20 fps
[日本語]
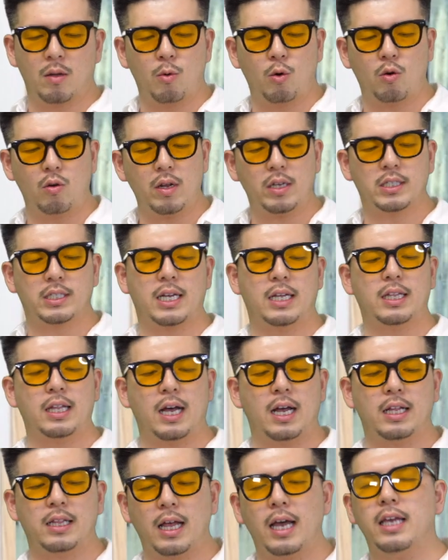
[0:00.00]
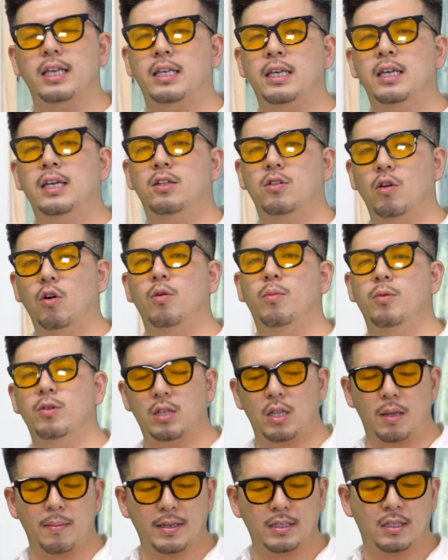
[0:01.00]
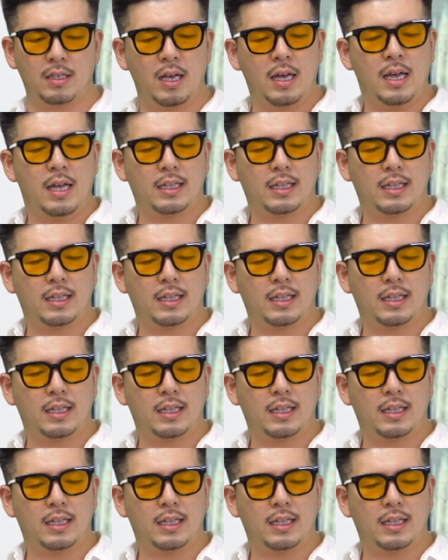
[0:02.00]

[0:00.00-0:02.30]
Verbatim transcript: もうこれは仕方がないと思っています。